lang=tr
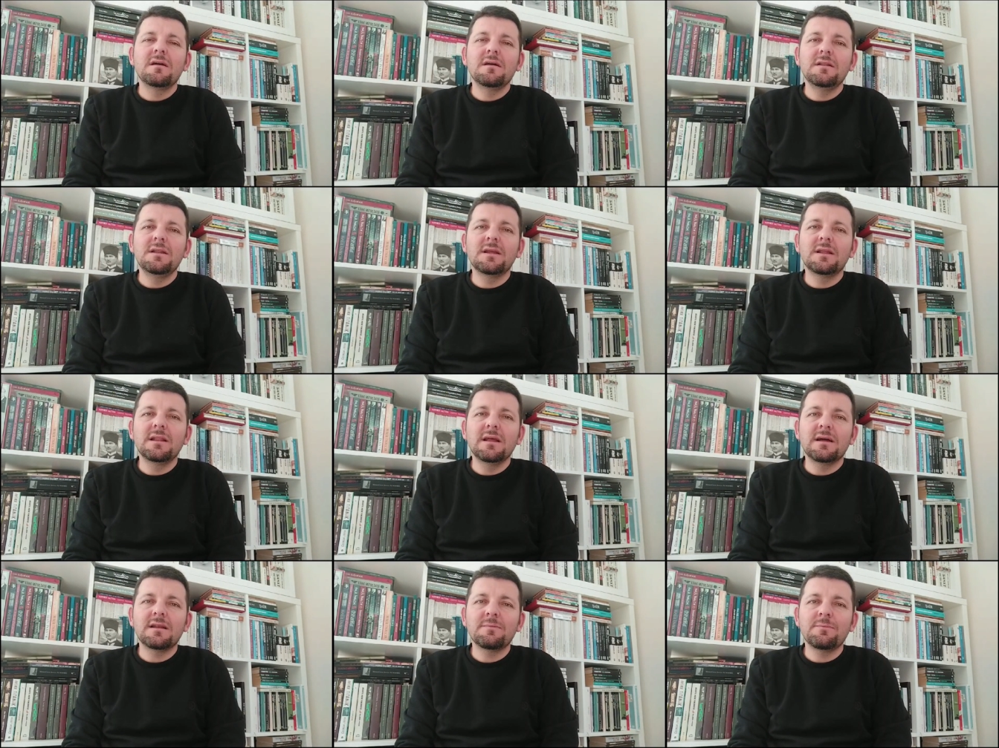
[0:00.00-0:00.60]

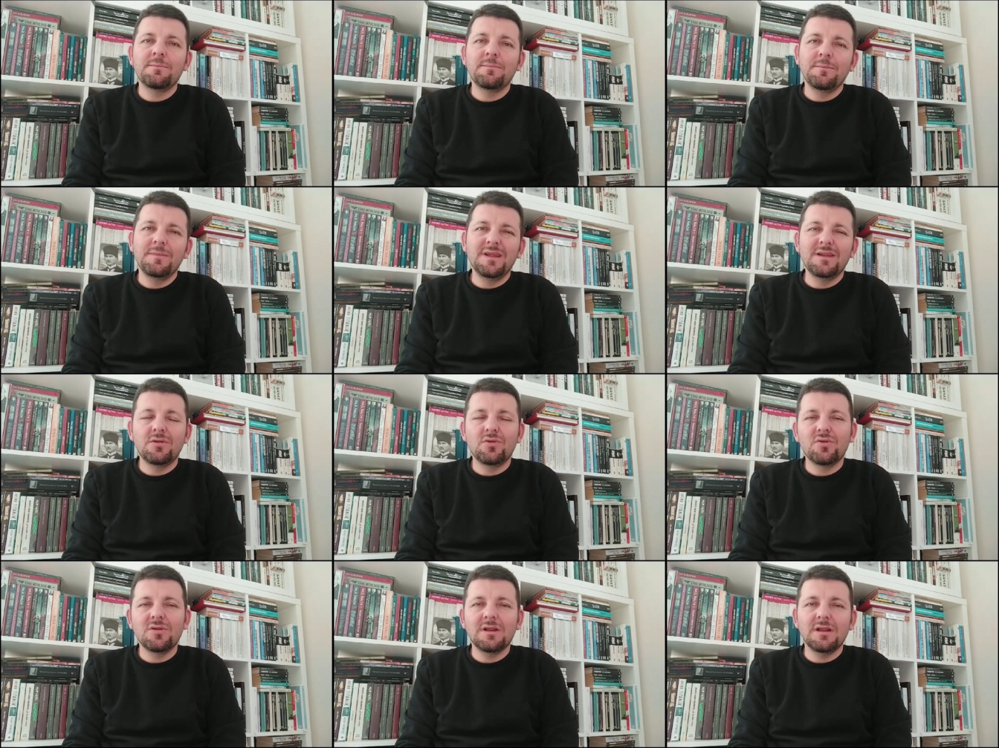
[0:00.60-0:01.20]
e, ligler
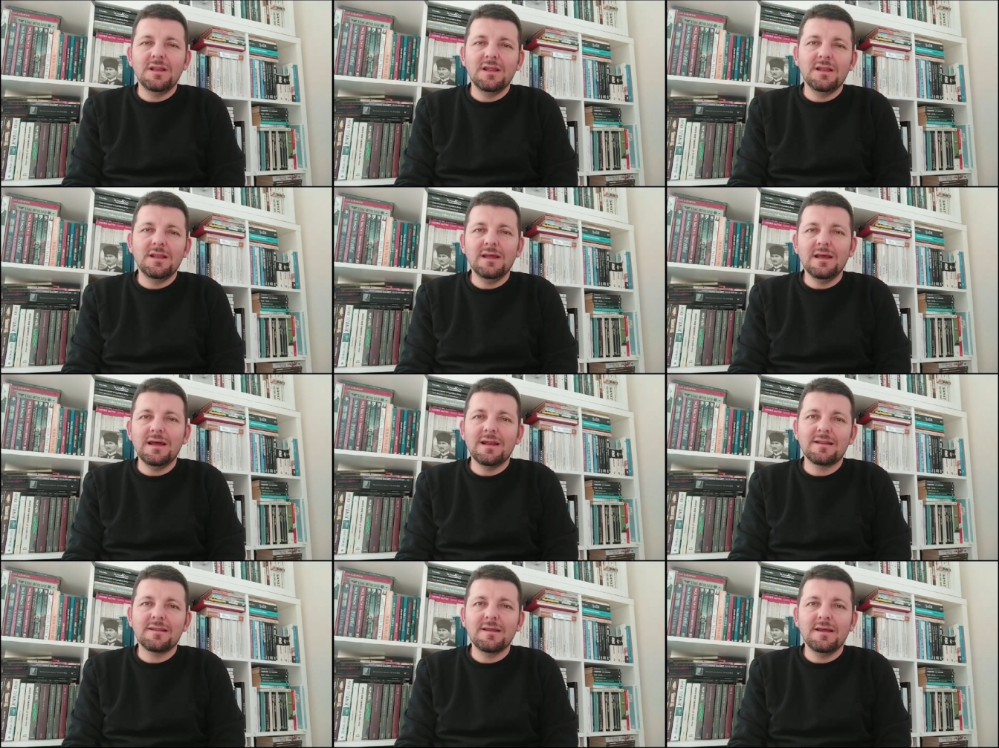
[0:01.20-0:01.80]
bir
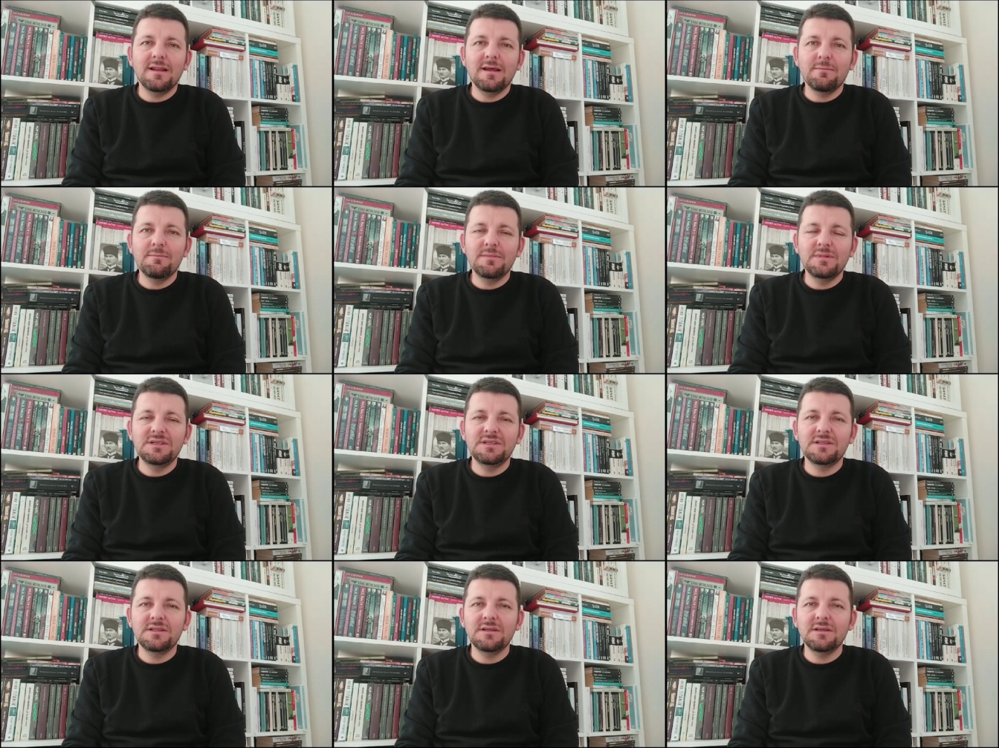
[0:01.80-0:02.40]
süreliğine
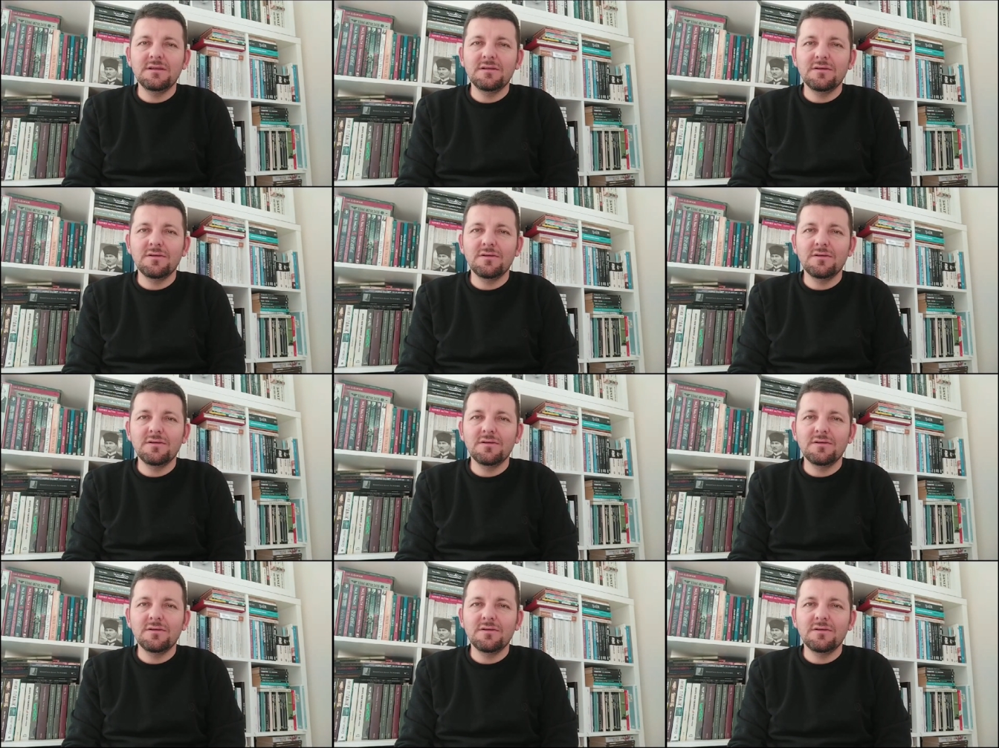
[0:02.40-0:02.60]
ertelenmişti.